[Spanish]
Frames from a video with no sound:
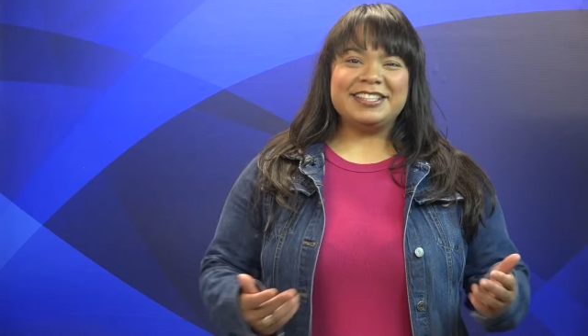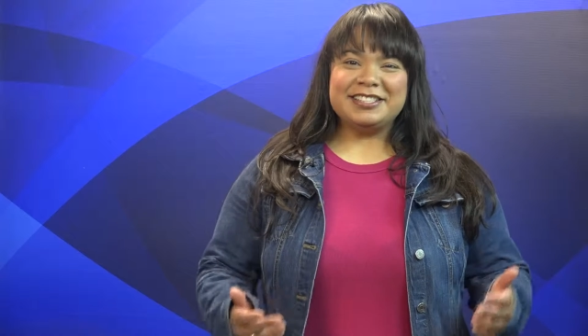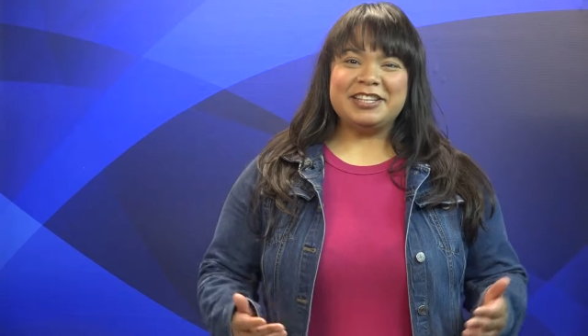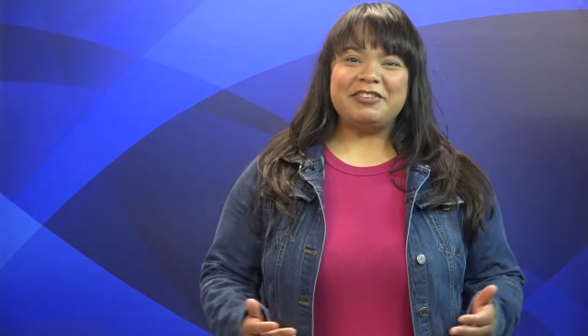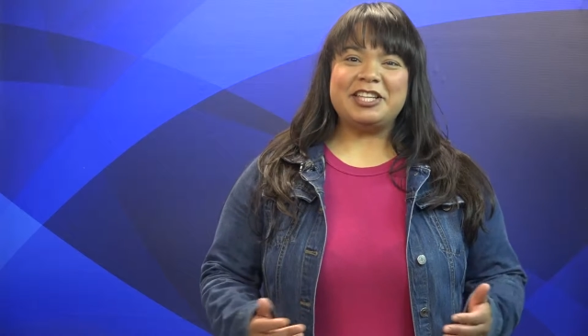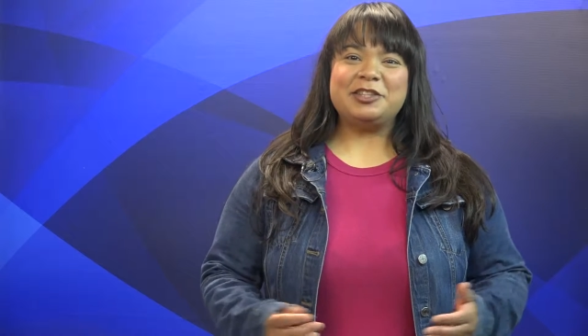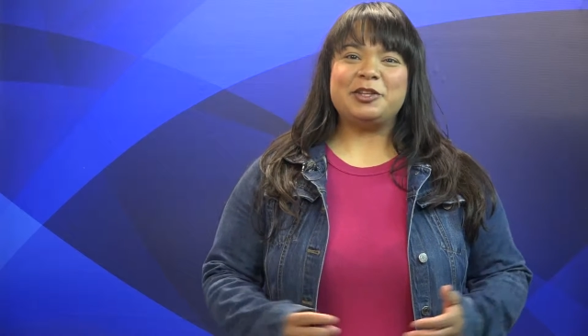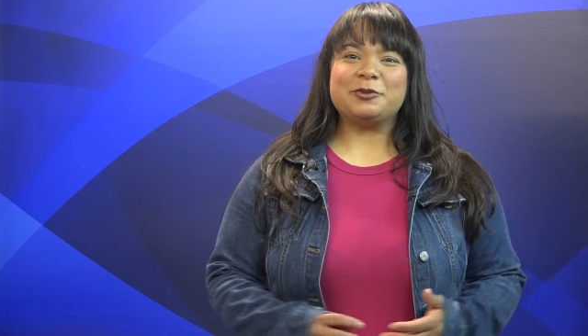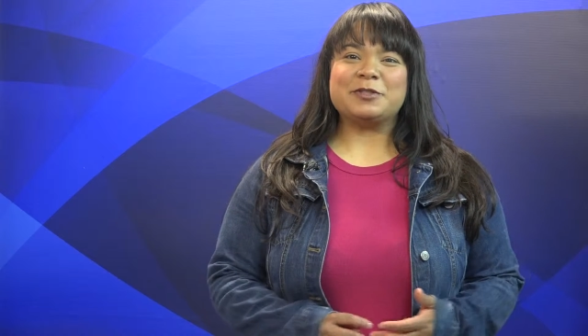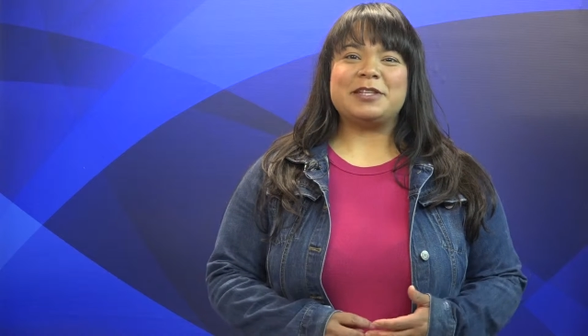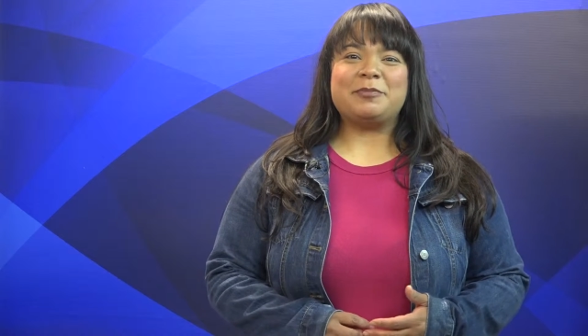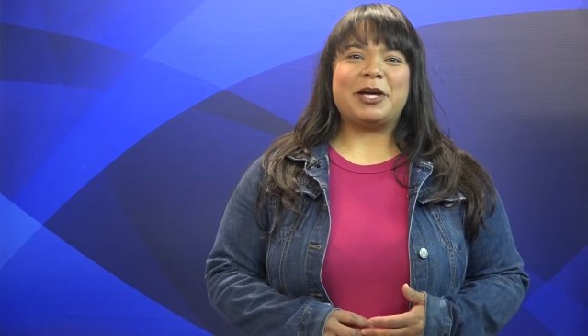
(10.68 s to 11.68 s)
Este
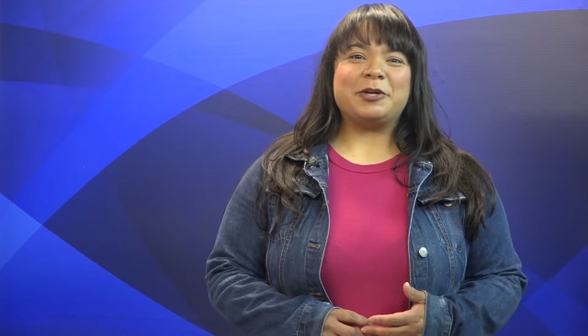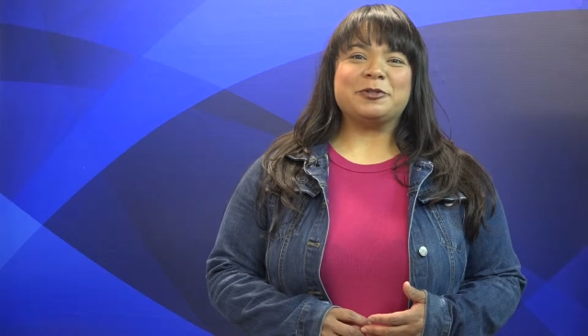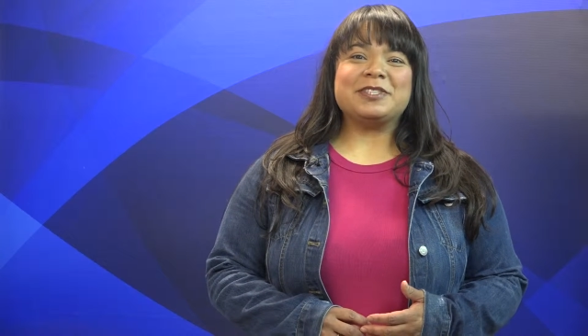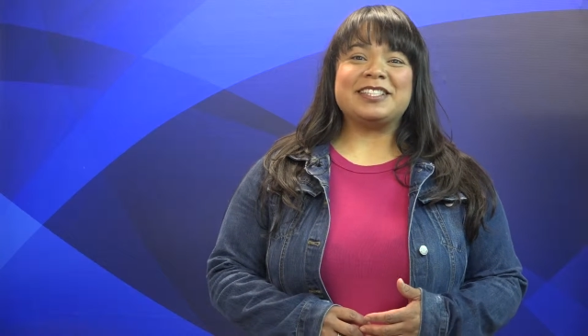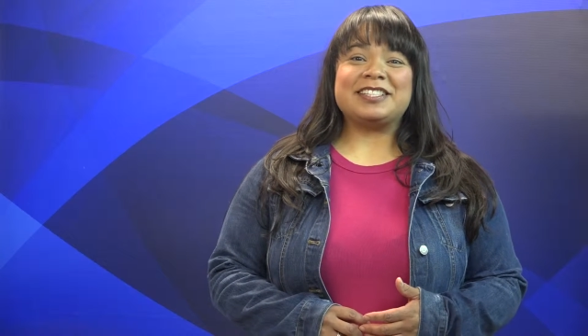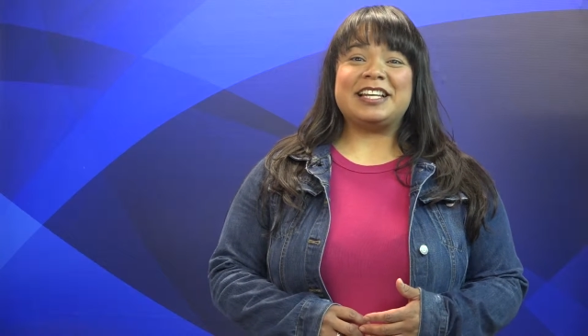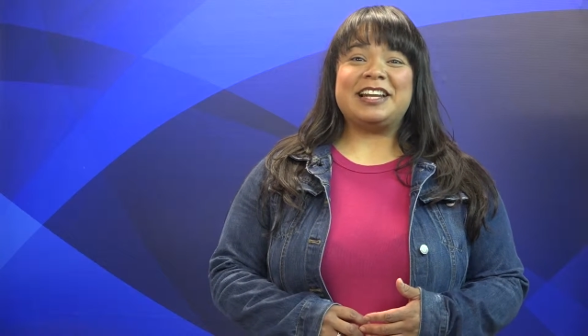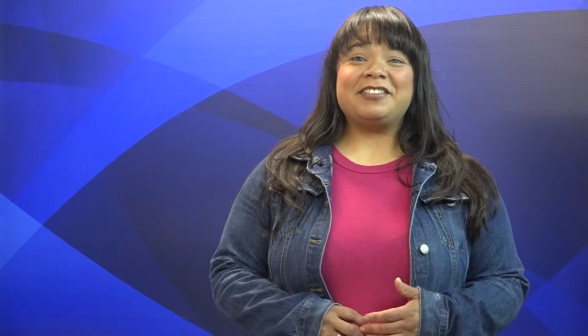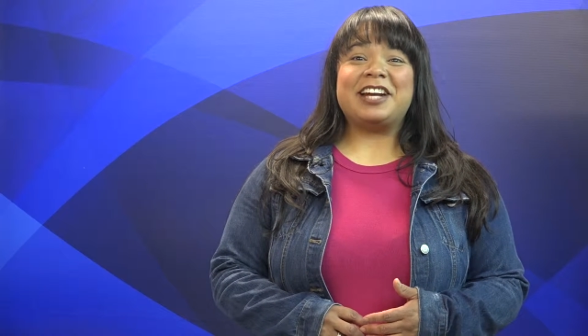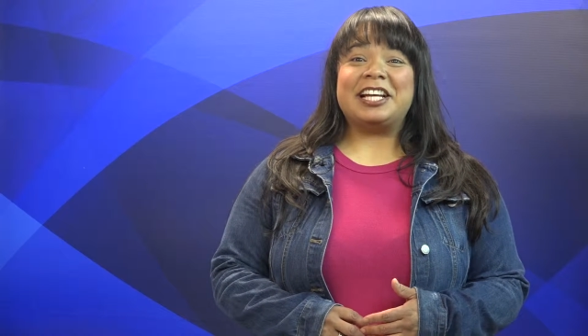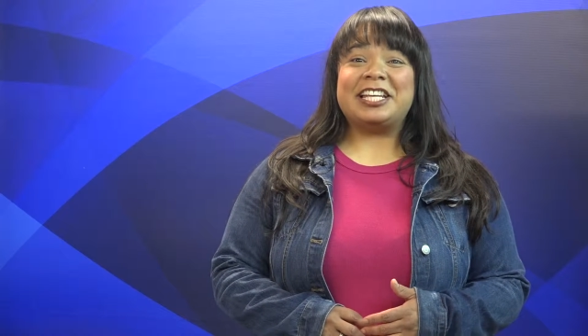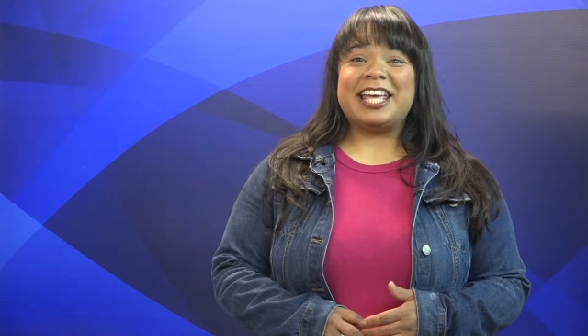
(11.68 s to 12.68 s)
22 de mayo se
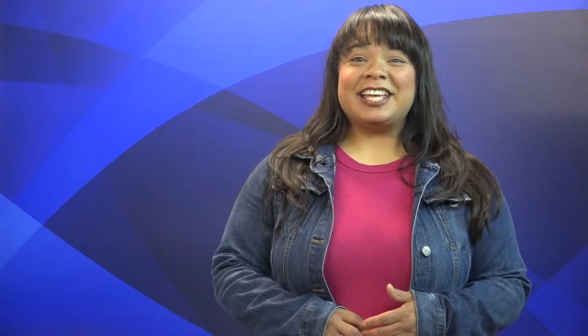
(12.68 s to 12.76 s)
celebra el